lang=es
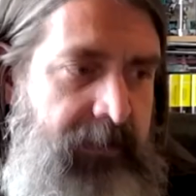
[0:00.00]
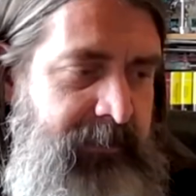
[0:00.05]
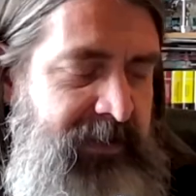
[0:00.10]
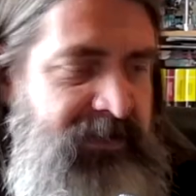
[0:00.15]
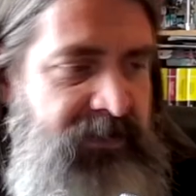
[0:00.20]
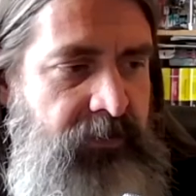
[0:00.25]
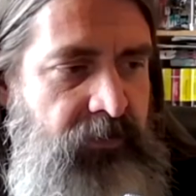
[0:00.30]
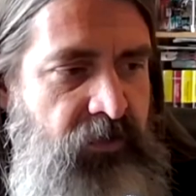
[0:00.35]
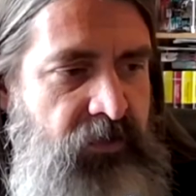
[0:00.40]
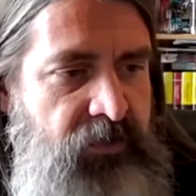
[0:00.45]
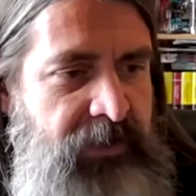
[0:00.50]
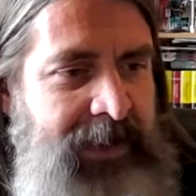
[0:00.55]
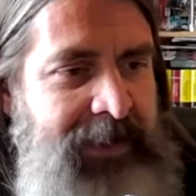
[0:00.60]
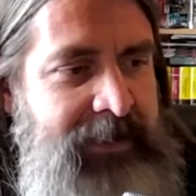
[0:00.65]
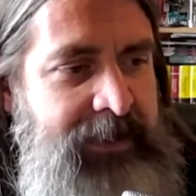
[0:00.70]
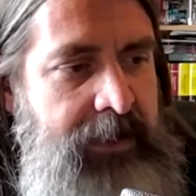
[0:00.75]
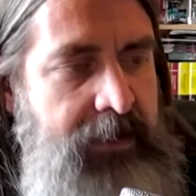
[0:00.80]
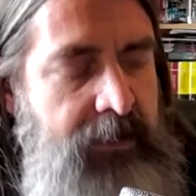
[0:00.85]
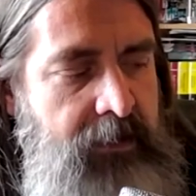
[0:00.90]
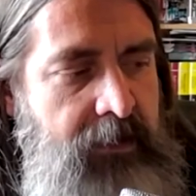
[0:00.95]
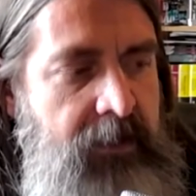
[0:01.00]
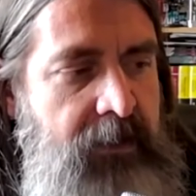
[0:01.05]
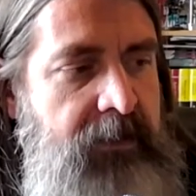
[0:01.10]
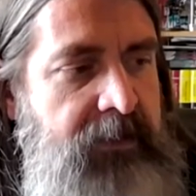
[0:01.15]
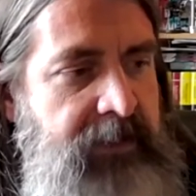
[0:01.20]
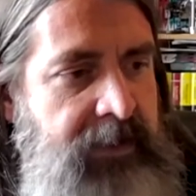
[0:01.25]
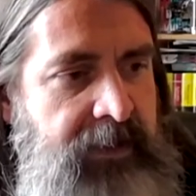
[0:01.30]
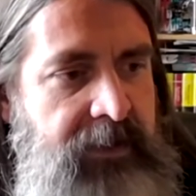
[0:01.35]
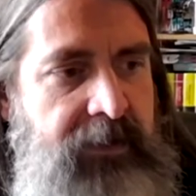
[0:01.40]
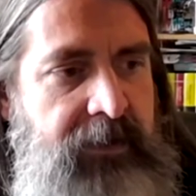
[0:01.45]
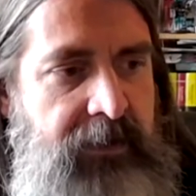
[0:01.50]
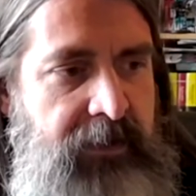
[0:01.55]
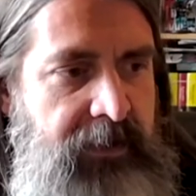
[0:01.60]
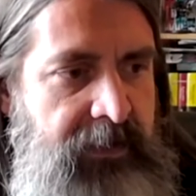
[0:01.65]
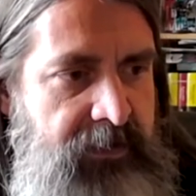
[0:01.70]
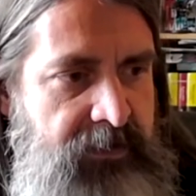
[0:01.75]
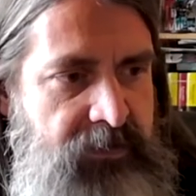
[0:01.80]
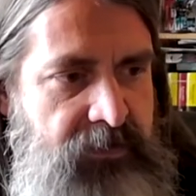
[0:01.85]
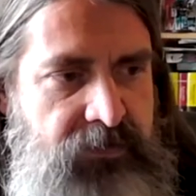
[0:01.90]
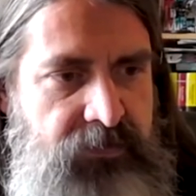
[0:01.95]
Y además se nos narra que
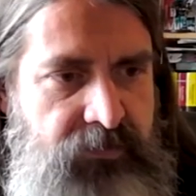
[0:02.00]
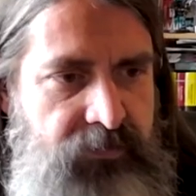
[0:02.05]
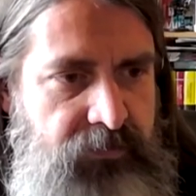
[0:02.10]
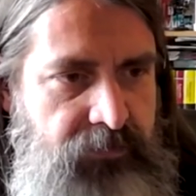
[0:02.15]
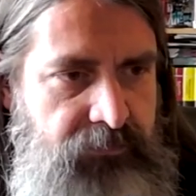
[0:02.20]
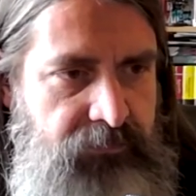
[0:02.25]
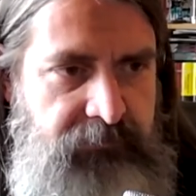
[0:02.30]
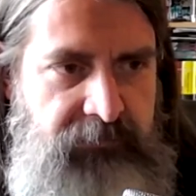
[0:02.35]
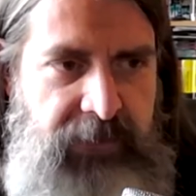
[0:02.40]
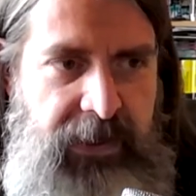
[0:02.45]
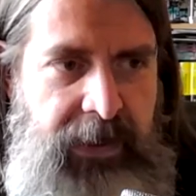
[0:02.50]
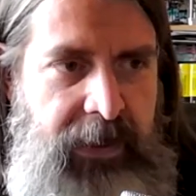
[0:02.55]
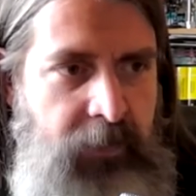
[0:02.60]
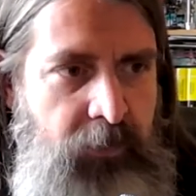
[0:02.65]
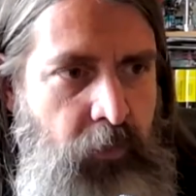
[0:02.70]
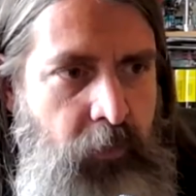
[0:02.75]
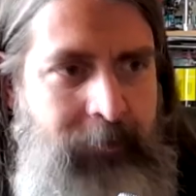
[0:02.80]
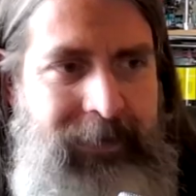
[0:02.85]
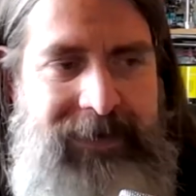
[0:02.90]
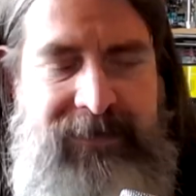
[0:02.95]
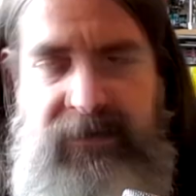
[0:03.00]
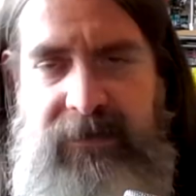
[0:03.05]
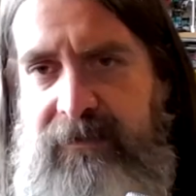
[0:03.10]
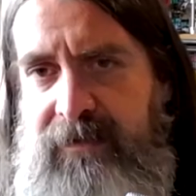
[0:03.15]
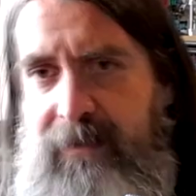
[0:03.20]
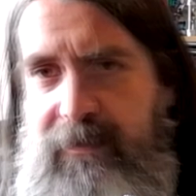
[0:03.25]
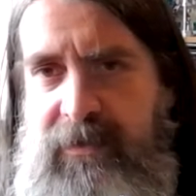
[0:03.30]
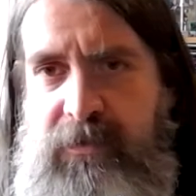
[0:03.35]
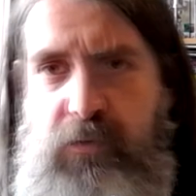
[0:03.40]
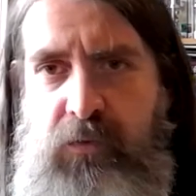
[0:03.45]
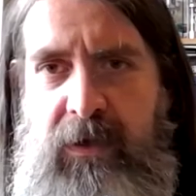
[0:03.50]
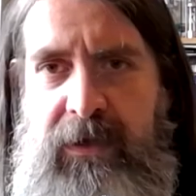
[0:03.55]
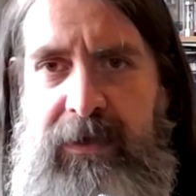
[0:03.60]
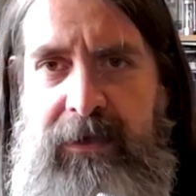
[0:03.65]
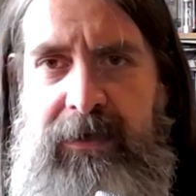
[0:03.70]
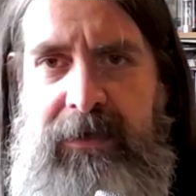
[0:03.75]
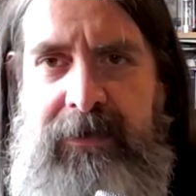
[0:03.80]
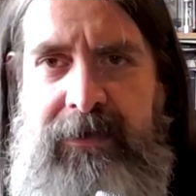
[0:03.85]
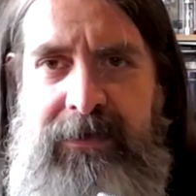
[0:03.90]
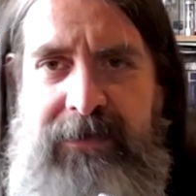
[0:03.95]
es algo bastante
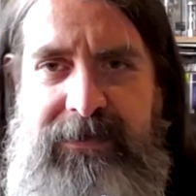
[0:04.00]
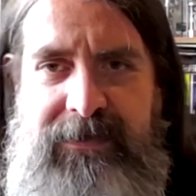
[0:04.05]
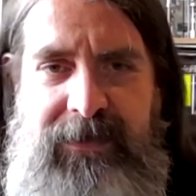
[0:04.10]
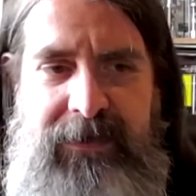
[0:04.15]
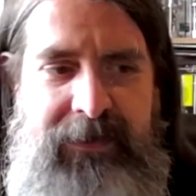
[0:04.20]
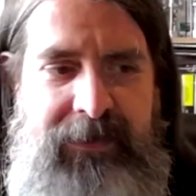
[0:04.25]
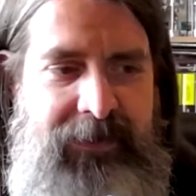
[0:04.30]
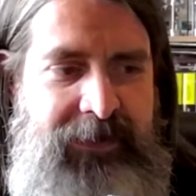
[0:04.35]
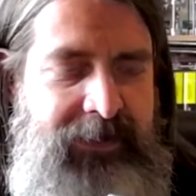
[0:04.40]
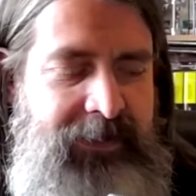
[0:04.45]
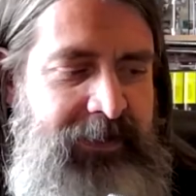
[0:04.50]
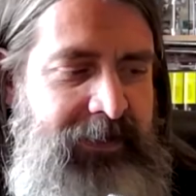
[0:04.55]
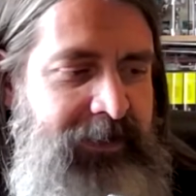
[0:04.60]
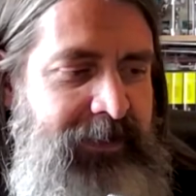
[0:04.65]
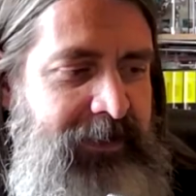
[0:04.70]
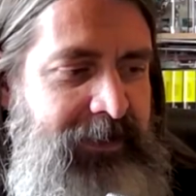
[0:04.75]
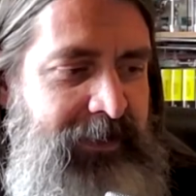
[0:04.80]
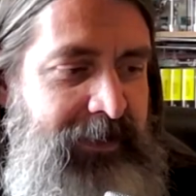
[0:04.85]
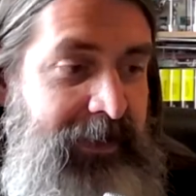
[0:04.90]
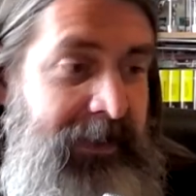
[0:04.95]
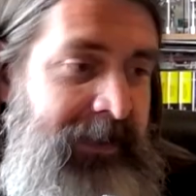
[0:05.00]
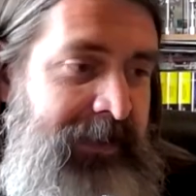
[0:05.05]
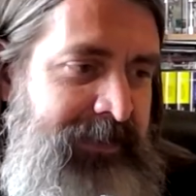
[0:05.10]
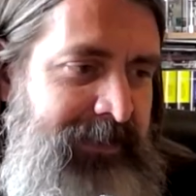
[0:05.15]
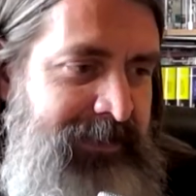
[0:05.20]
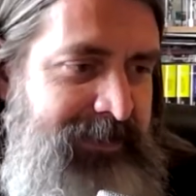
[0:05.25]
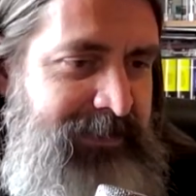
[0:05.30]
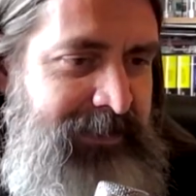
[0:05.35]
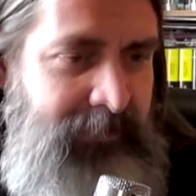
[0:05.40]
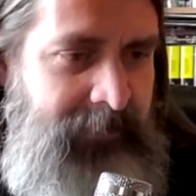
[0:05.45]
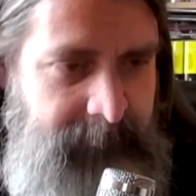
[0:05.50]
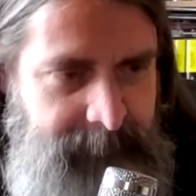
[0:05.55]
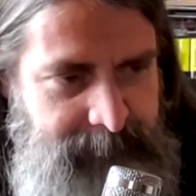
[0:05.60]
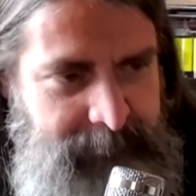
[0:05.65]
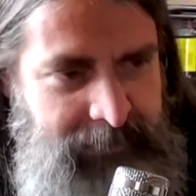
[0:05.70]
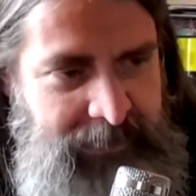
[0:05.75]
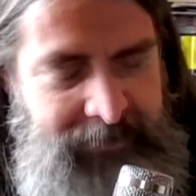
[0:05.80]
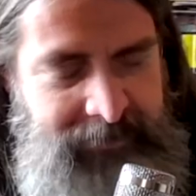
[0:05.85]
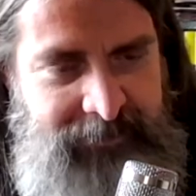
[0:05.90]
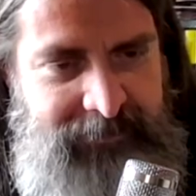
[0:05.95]
habitual en, ese, en este
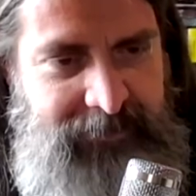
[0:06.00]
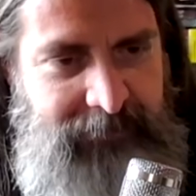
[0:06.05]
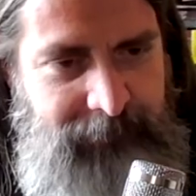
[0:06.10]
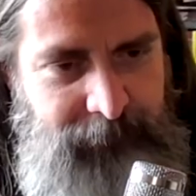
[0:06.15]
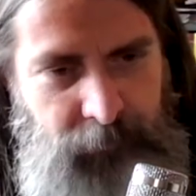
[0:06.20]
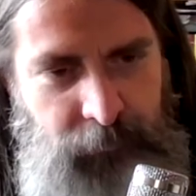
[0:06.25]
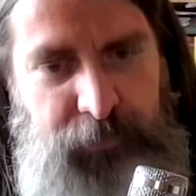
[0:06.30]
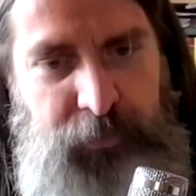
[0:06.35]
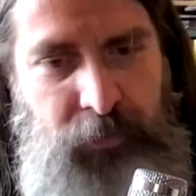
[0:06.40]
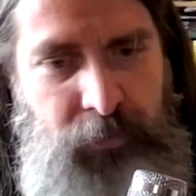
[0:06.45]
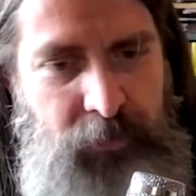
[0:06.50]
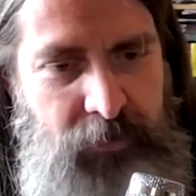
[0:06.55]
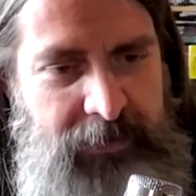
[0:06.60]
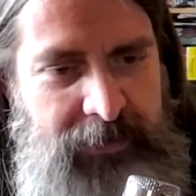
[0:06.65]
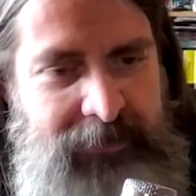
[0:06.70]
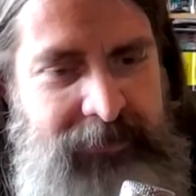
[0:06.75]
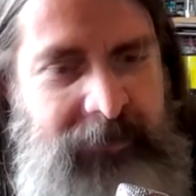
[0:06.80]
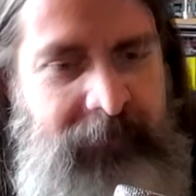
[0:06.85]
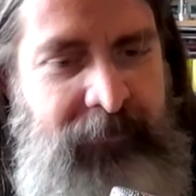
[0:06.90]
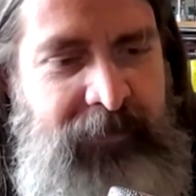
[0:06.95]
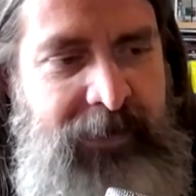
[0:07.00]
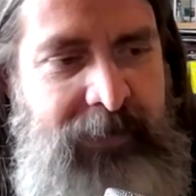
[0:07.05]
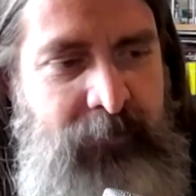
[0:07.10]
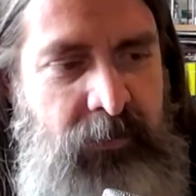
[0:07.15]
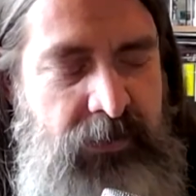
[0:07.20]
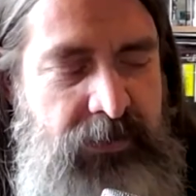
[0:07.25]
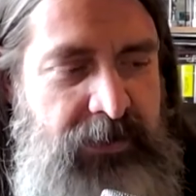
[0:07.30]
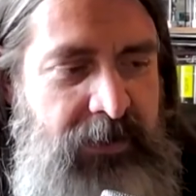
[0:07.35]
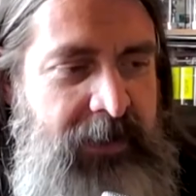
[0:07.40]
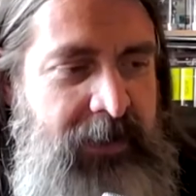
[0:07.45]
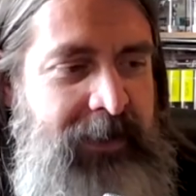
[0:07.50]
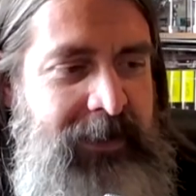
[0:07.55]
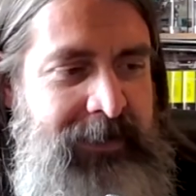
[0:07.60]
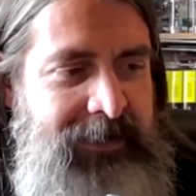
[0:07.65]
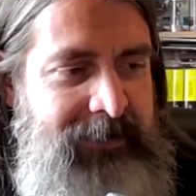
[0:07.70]
planeta futuro que tendremos.